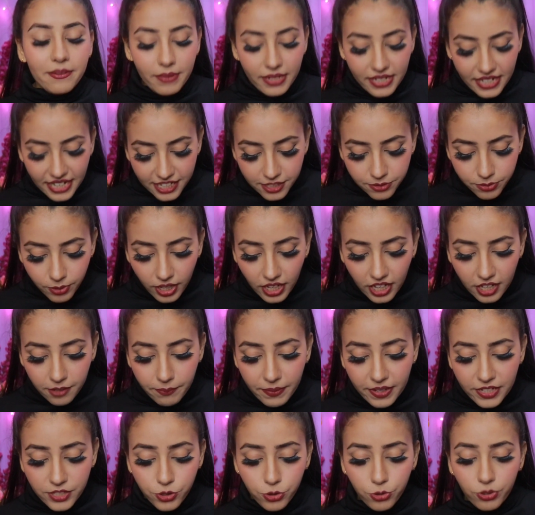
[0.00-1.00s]
अपने नेक्स्ट
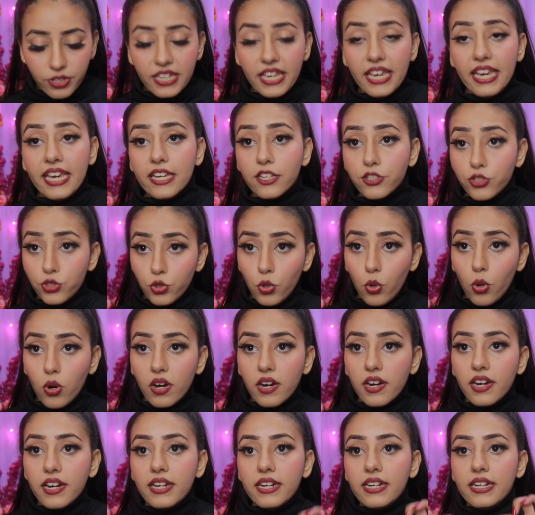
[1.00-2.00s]
प्रोडक्ट पे जो कि है एक
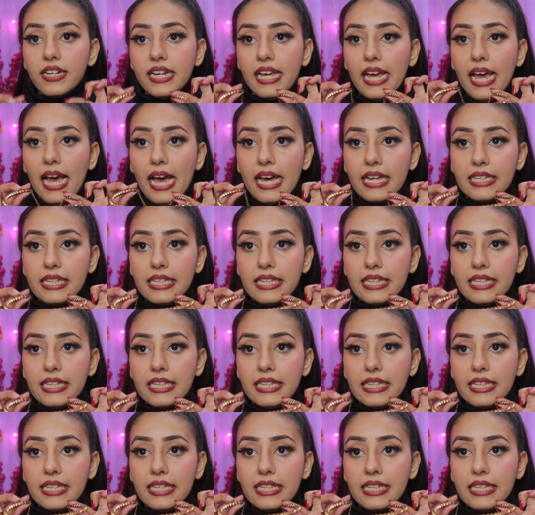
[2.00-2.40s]
चोकर